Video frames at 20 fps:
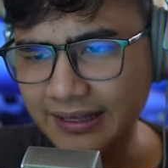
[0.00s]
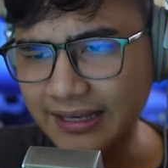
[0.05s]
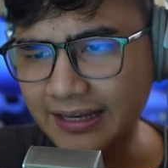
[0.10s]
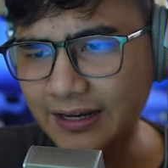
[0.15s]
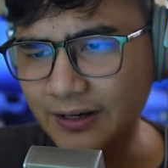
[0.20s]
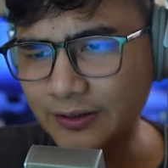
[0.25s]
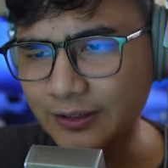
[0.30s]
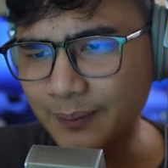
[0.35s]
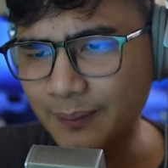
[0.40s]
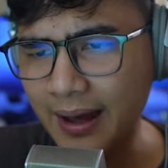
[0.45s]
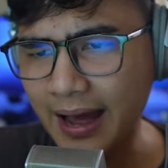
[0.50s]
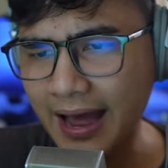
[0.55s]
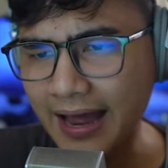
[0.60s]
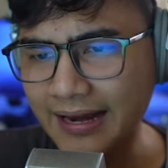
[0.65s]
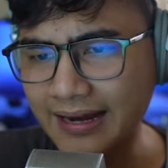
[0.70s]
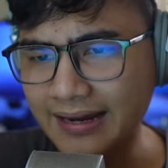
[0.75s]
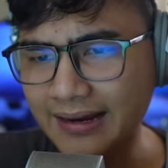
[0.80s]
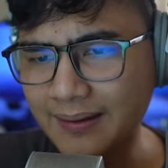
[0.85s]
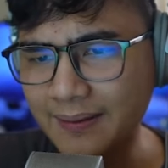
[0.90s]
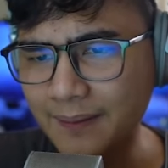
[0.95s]
ikaw
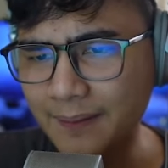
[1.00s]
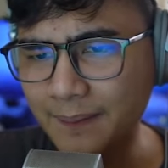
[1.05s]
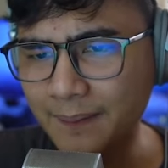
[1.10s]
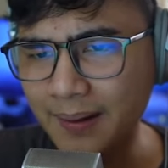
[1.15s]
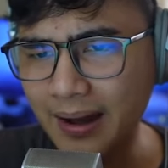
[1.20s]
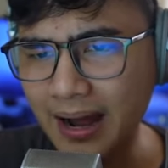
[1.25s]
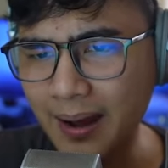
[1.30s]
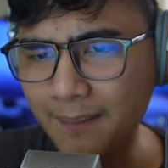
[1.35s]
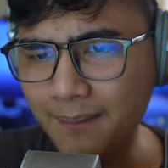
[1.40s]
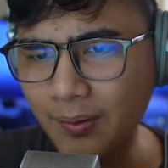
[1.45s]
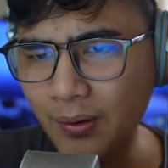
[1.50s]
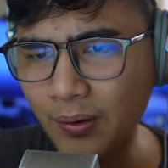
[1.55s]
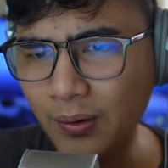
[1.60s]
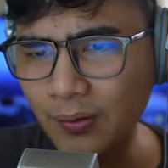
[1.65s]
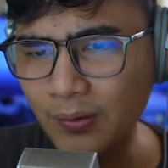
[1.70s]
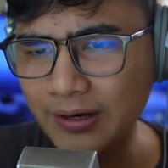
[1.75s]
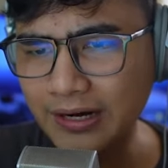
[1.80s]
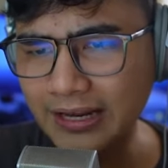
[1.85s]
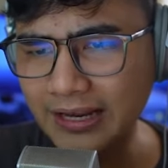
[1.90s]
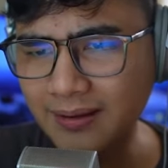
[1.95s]
naman, mga
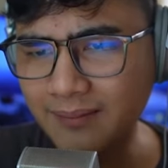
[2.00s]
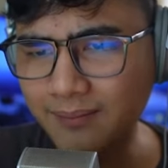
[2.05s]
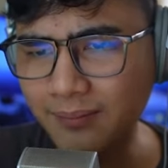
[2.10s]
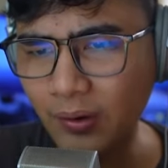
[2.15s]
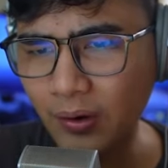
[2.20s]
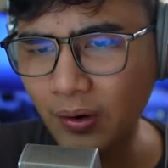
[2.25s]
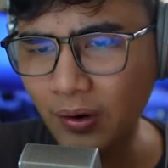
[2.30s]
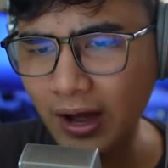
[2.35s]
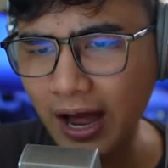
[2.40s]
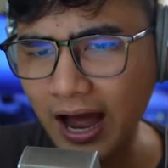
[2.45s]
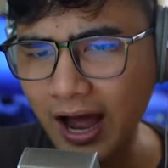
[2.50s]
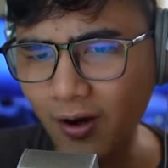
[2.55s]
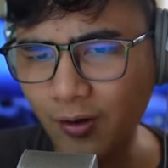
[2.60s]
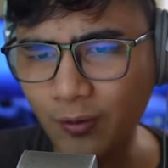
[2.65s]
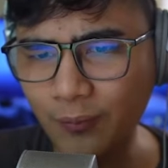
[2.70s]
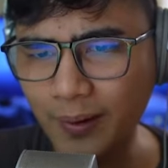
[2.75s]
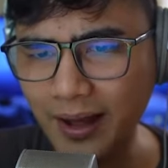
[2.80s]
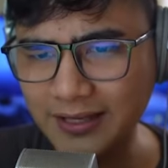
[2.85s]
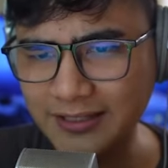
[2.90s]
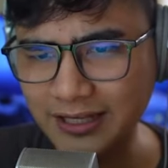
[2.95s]
bowling ball, aw, oh,
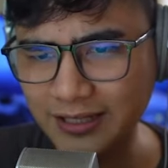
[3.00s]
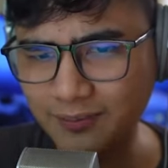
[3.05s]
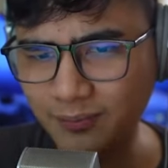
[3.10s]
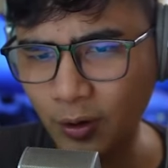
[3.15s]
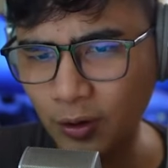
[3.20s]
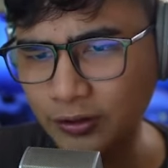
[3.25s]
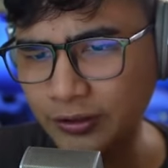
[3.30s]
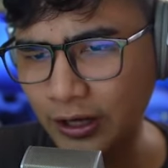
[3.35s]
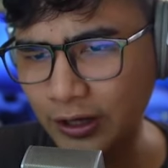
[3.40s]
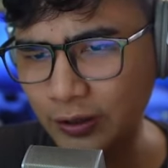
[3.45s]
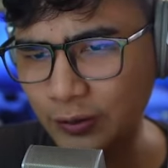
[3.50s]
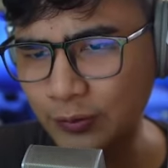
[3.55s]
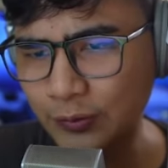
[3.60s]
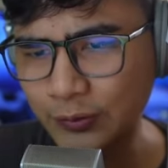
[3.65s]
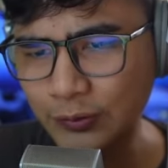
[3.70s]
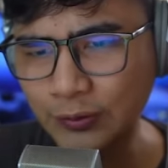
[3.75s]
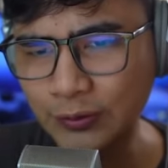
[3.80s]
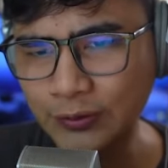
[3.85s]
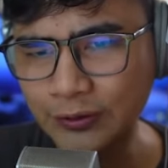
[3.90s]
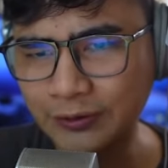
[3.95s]
basketball na
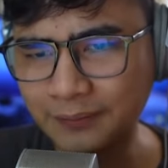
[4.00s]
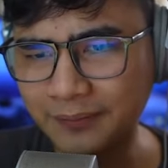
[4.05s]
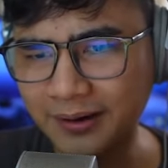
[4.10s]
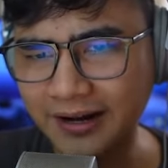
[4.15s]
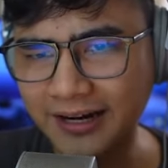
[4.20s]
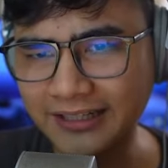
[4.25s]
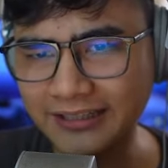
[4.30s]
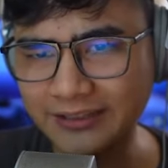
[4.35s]
cool mga